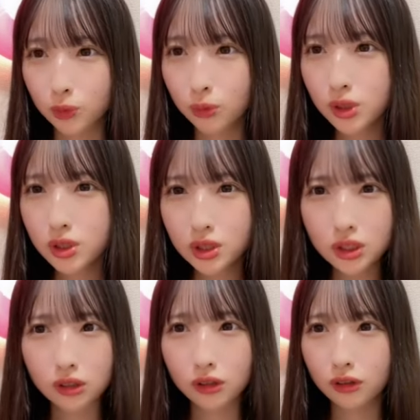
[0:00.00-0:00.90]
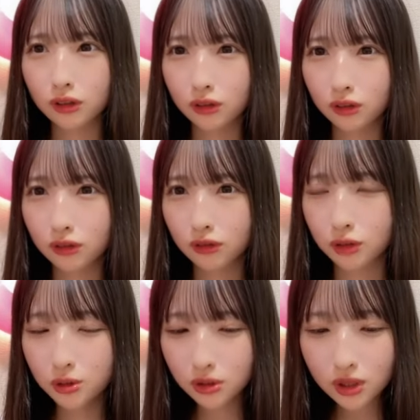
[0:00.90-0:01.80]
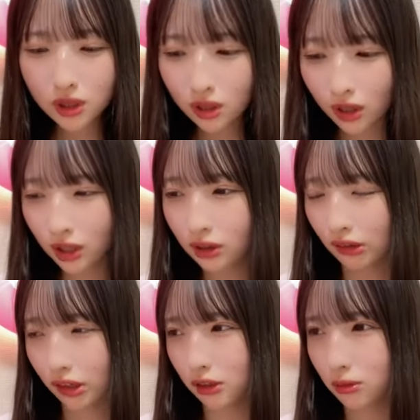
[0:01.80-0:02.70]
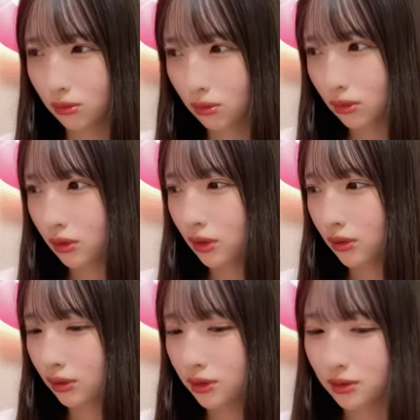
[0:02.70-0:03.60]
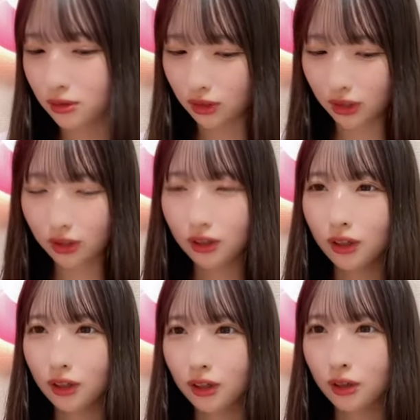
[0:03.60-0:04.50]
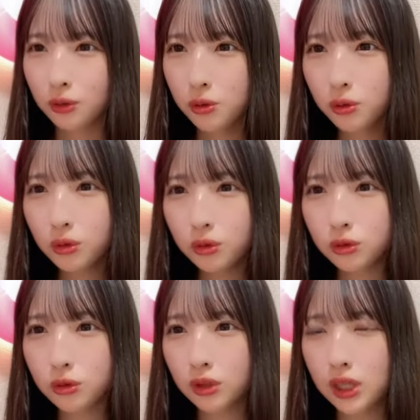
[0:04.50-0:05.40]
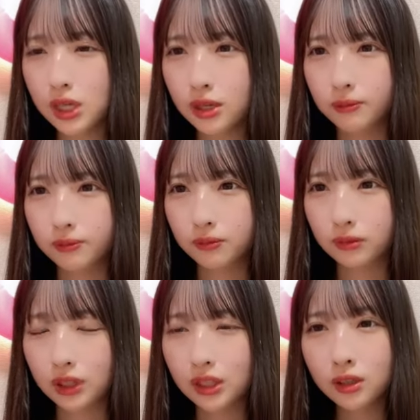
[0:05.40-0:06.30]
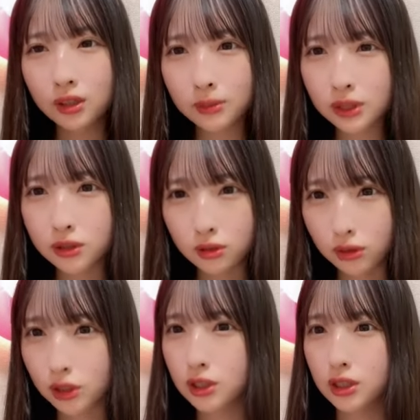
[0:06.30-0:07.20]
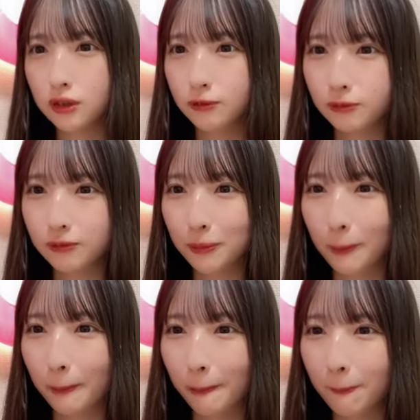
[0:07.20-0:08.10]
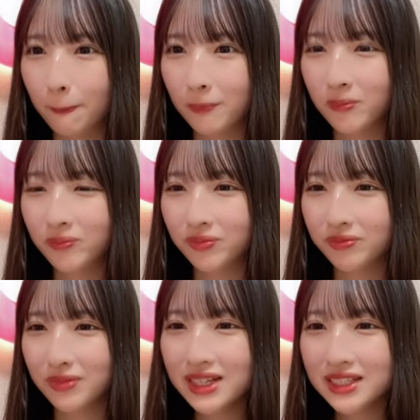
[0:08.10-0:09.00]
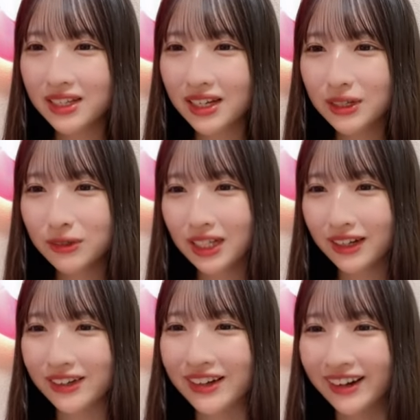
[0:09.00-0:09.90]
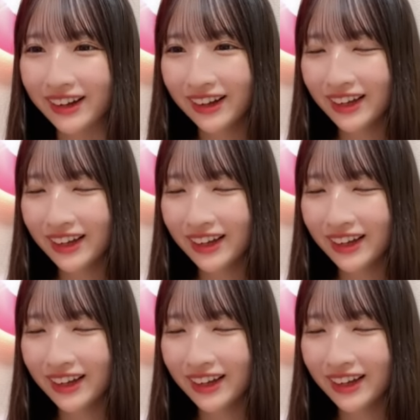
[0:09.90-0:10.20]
かしい許さないんだけど普通に報告をね聞いてますよ私名刺大量にあるから